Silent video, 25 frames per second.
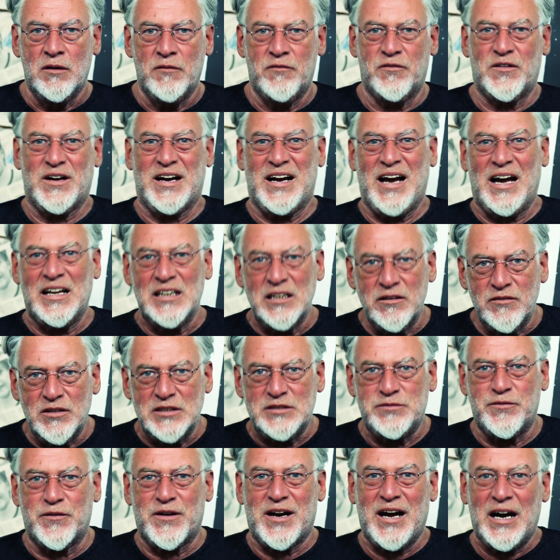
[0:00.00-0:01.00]

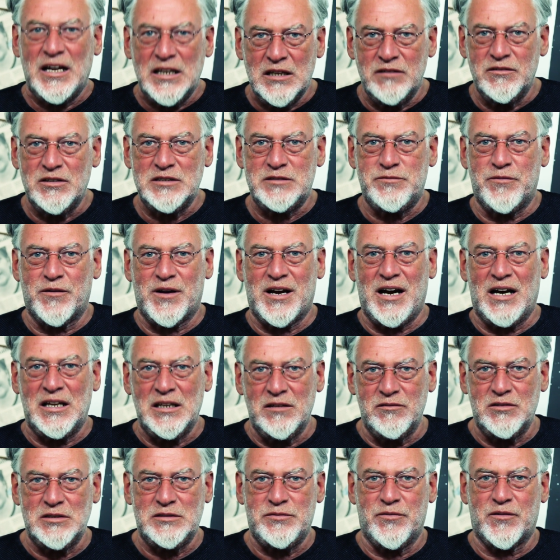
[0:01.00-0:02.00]
Вкалывать, вкалывать,
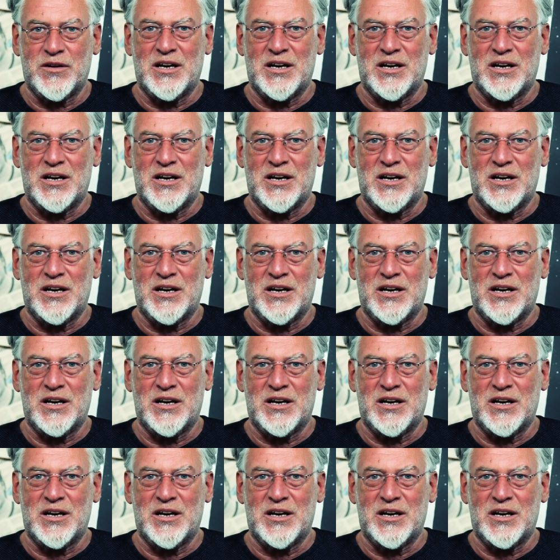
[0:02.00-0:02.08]
вкалывать,